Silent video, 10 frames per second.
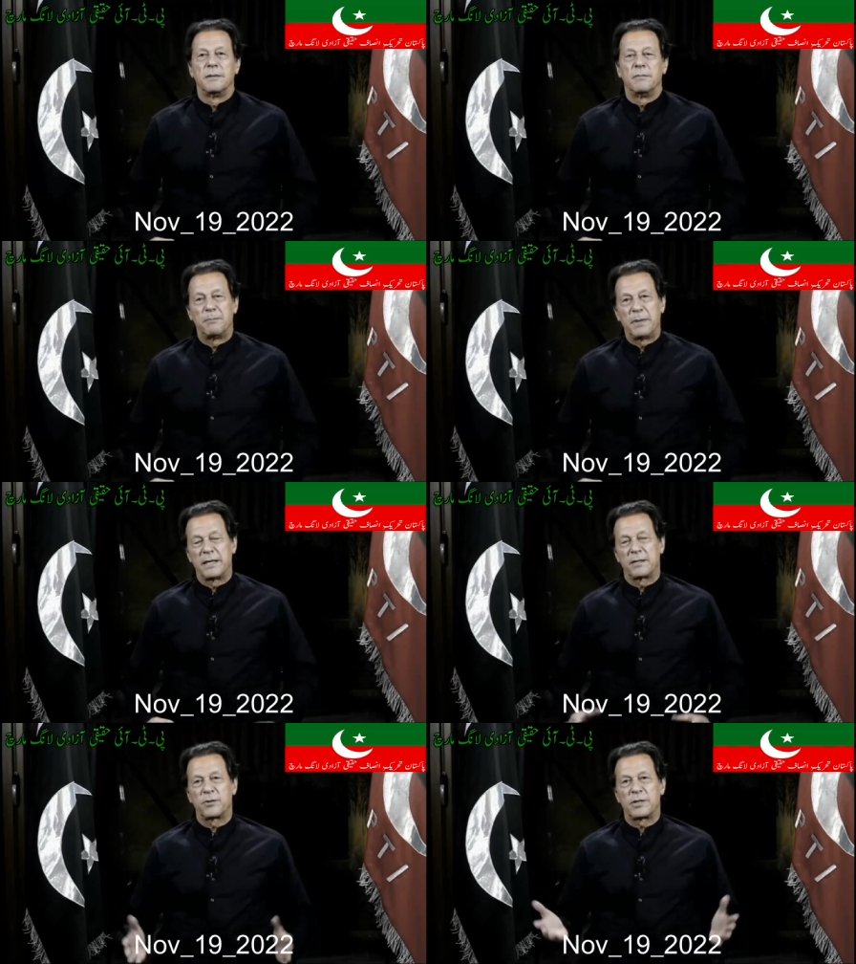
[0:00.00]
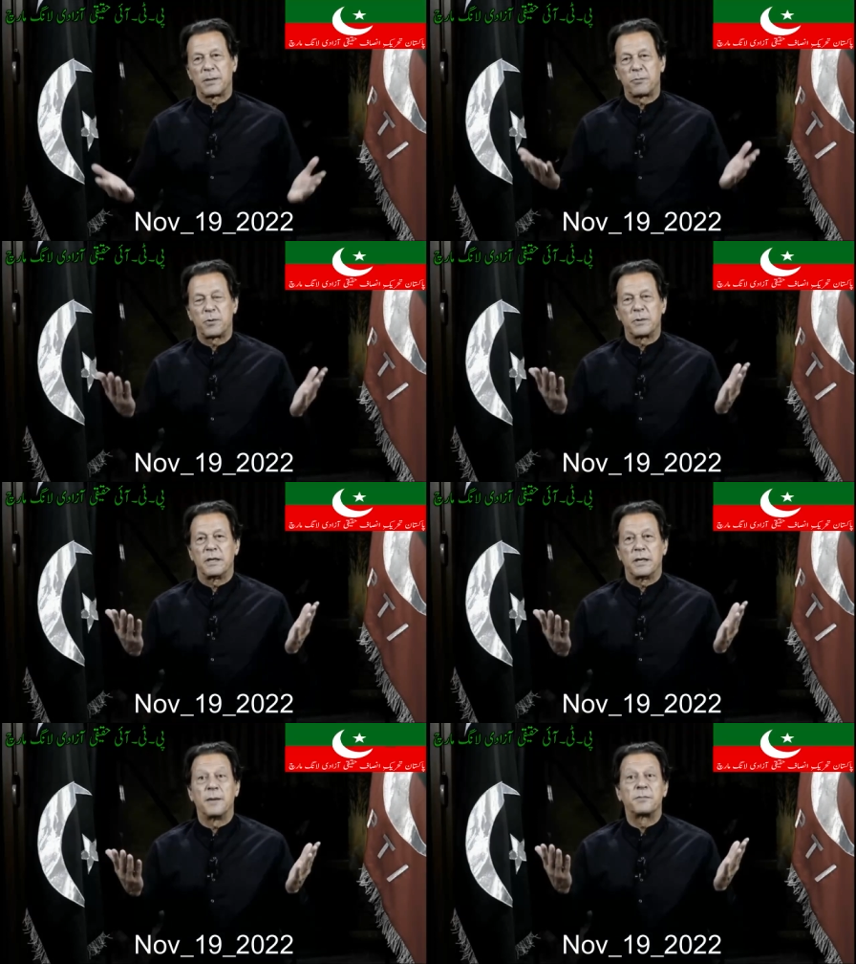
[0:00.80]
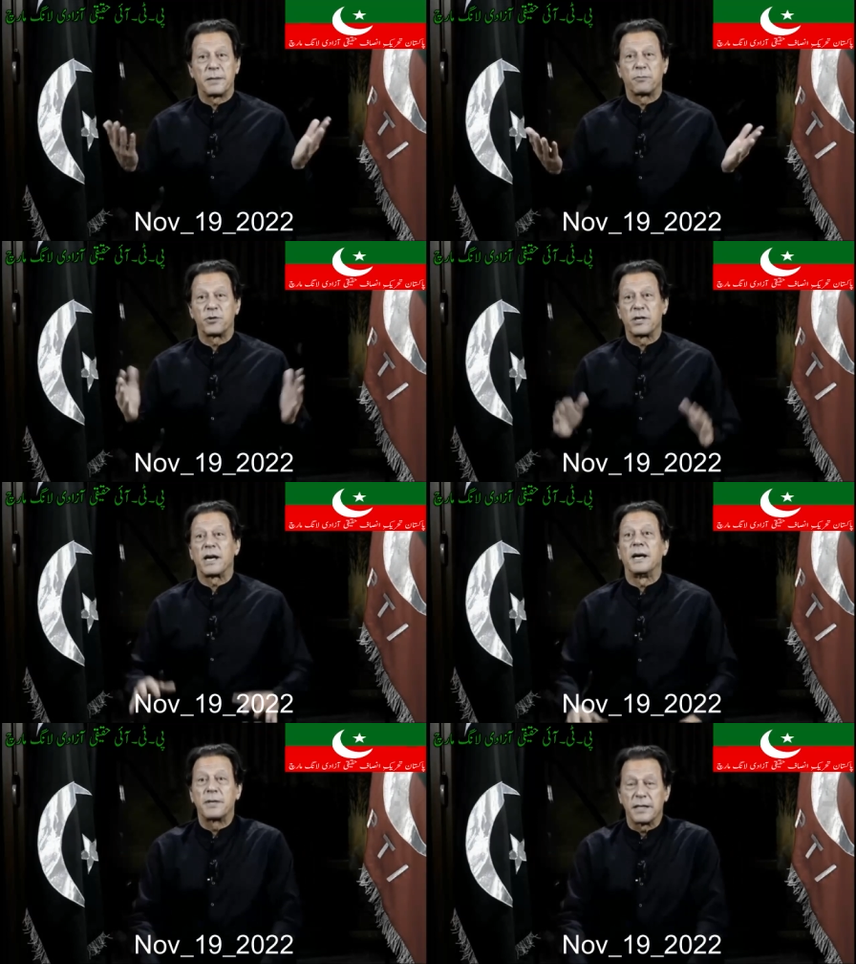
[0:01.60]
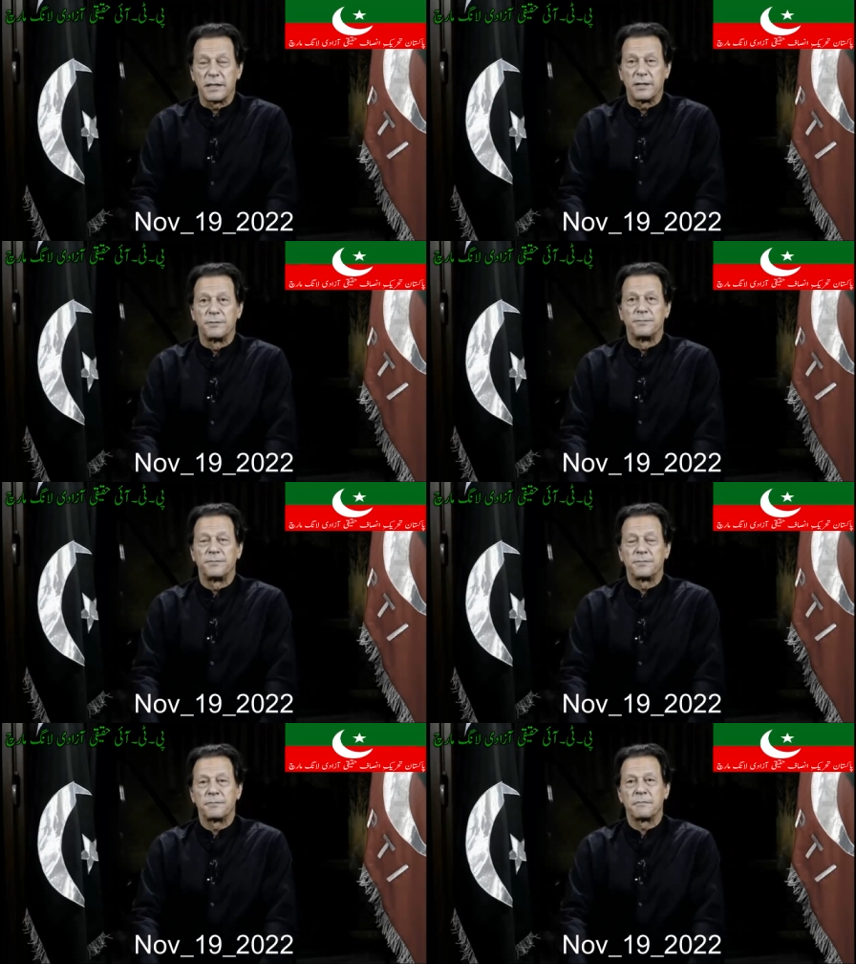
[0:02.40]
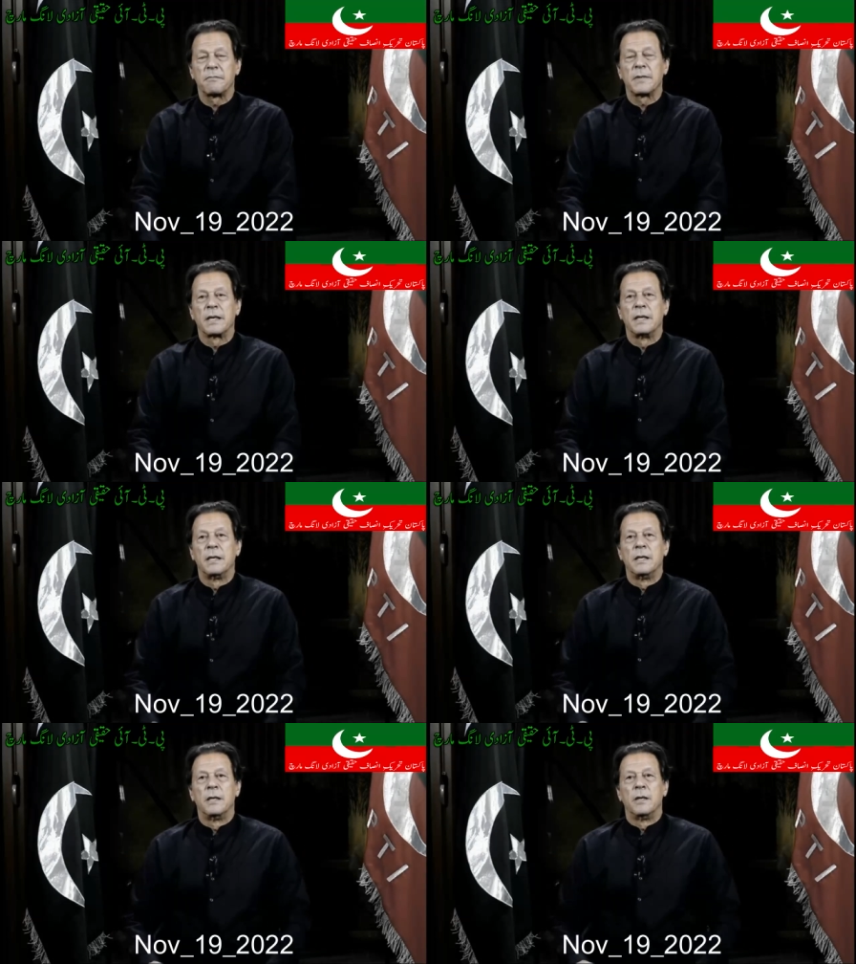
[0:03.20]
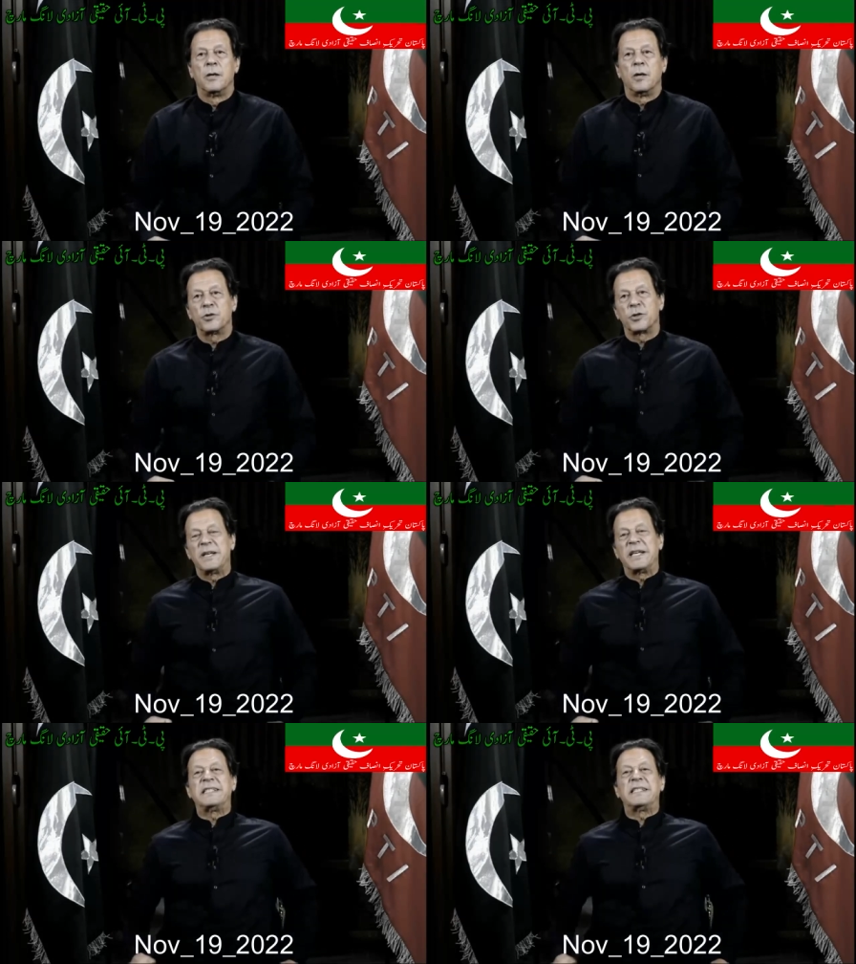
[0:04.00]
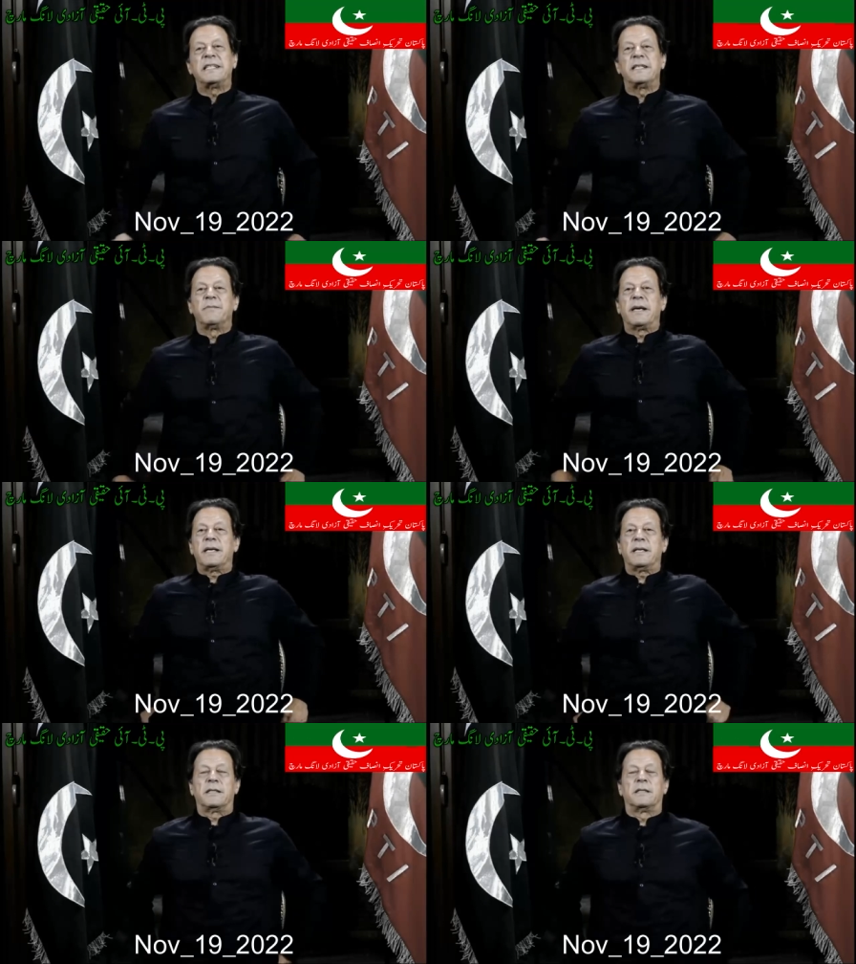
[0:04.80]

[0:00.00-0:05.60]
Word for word: मैं पहले से सबको आप सबको सलाम करता हूं और जो मेरी टीम है